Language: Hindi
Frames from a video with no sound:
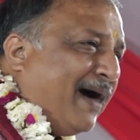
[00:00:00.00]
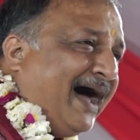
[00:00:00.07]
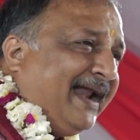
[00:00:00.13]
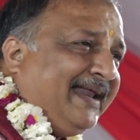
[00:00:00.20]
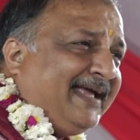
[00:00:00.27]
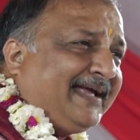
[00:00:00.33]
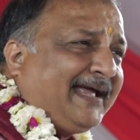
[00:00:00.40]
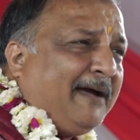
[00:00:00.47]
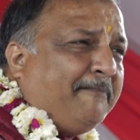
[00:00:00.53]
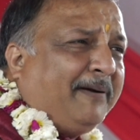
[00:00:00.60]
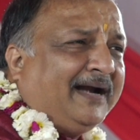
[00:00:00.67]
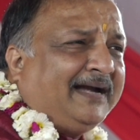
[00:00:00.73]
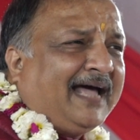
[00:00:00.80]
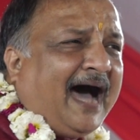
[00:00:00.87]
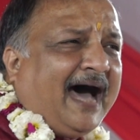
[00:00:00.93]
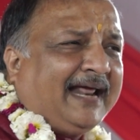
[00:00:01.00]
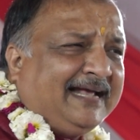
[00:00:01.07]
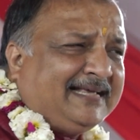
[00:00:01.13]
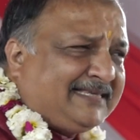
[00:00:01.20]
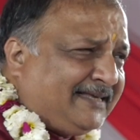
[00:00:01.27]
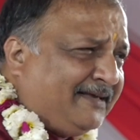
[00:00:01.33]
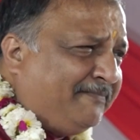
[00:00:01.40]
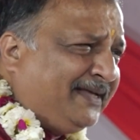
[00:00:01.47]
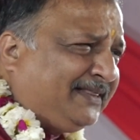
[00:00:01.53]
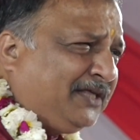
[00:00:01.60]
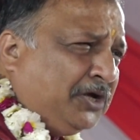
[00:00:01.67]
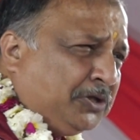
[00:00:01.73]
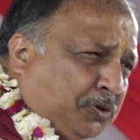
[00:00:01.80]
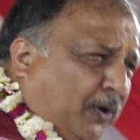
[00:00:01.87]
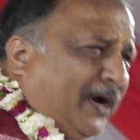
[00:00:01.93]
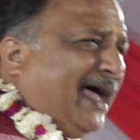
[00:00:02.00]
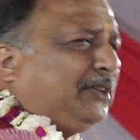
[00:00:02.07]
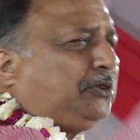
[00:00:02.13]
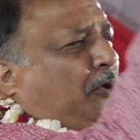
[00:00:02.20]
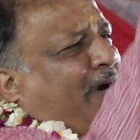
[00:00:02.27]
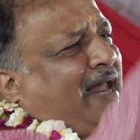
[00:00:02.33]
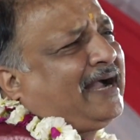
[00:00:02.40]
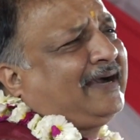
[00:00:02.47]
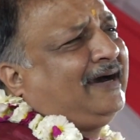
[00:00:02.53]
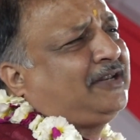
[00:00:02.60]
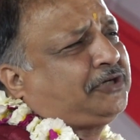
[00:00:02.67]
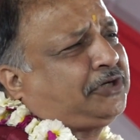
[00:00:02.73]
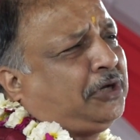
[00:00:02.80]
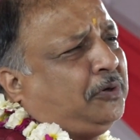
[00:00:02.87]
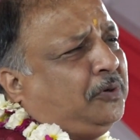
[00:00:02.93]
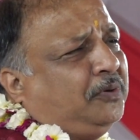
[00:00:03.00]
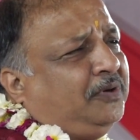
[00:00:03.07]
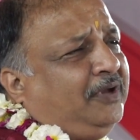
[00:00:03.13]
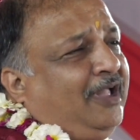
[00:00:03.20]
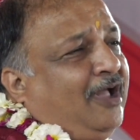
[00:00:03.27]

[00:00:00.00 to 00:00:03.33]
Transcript: पानी के भंडार है सीमित थोड़ा थोड़ा खर्च करो